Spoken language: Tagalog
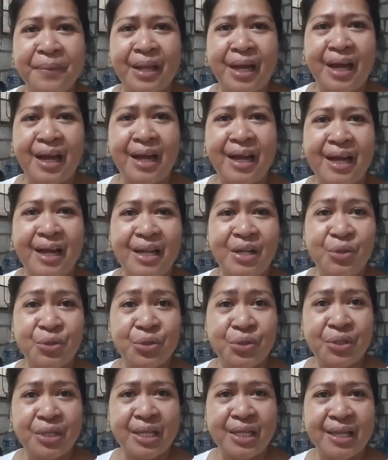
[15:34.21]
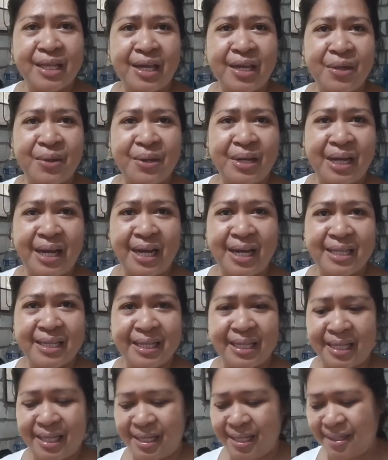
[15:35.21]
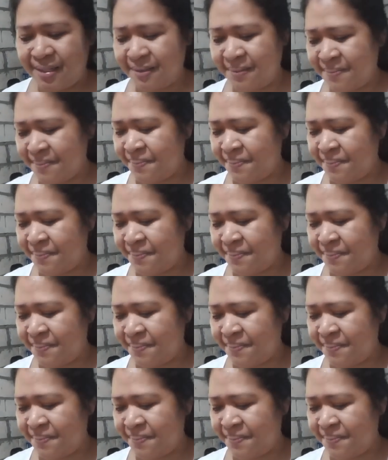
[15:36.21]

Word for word: Uh, luto na tayo ng ating